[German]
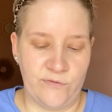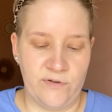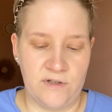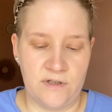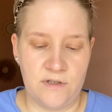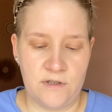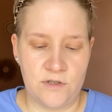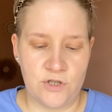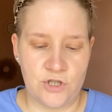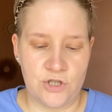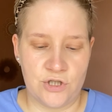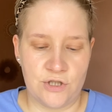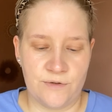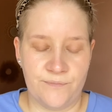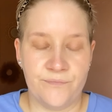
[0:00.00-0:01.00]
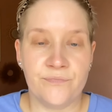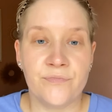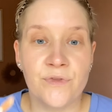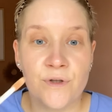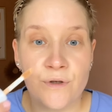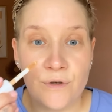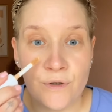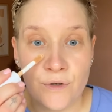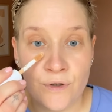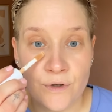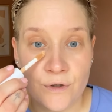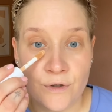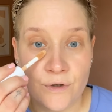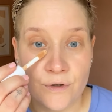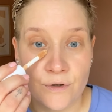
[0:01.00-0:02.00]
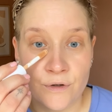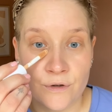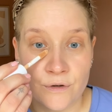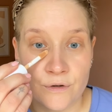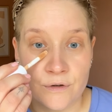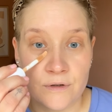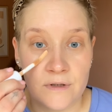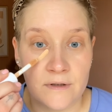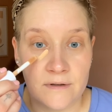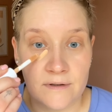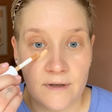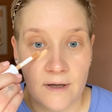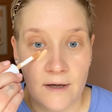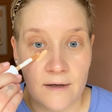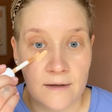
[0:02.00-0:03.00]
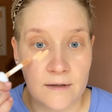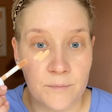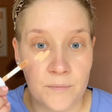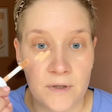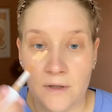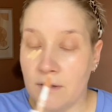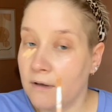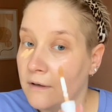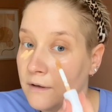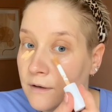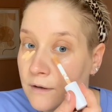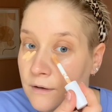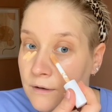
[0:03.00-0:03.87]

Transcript: Finish. Und den trage ich mir.